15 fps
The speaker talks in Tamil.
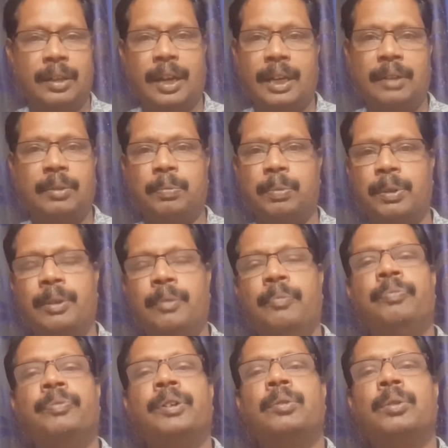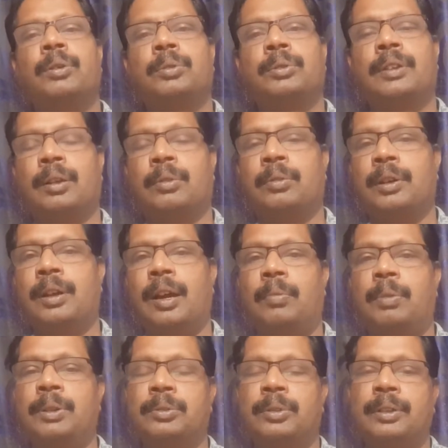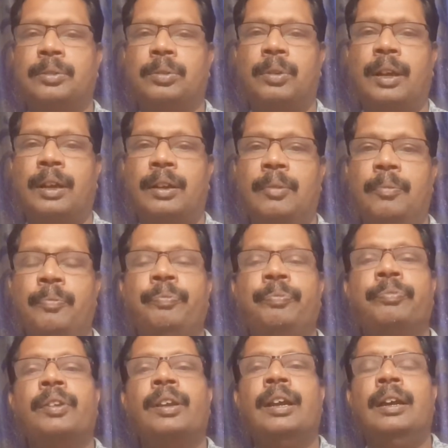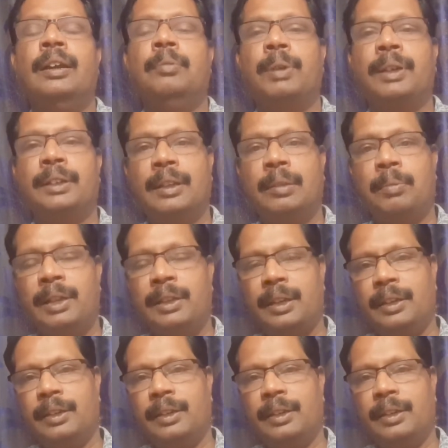அறிவிப்பு ஒரு உத்தரவு அப்படின்னு சொல்லி சொன்னாங்க இப்போ இந்த மாதிரி